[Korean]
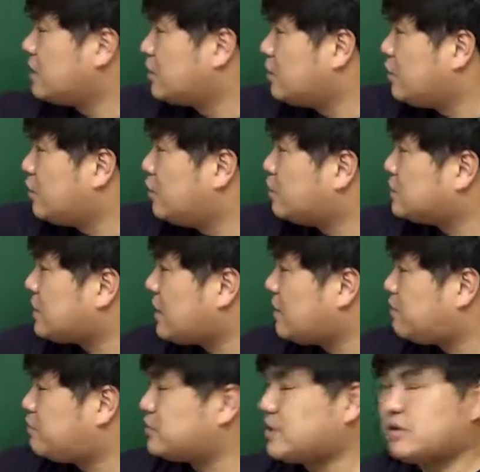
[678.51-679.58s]
효용사,
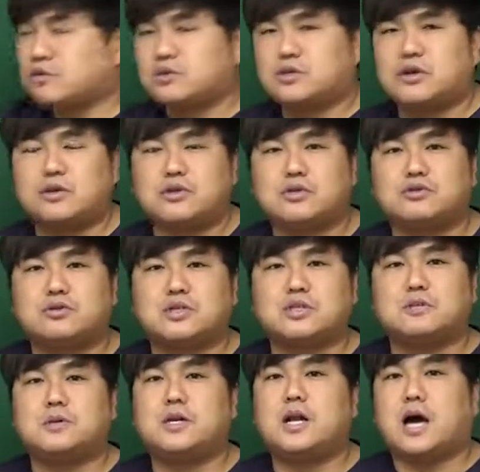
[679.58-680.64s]
부사로 쓰여질 수
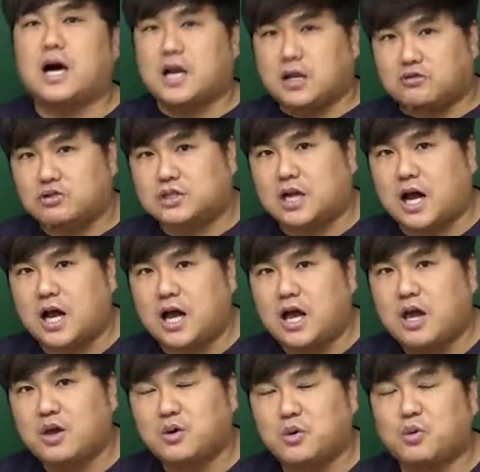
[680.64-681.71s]
있음을 알아두시라.
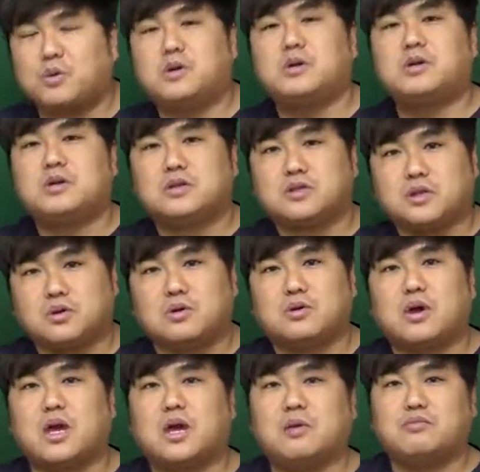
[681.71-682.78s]
요거를
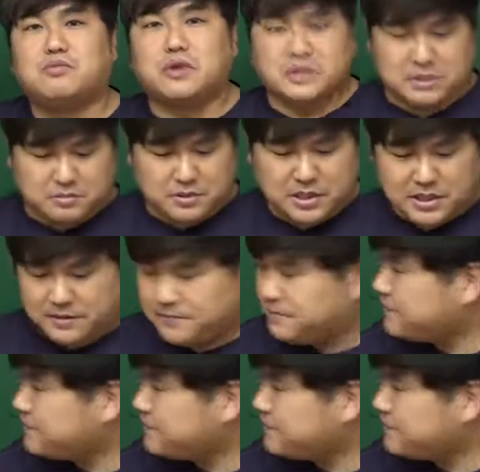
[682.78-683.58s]
적용해 보았습니다.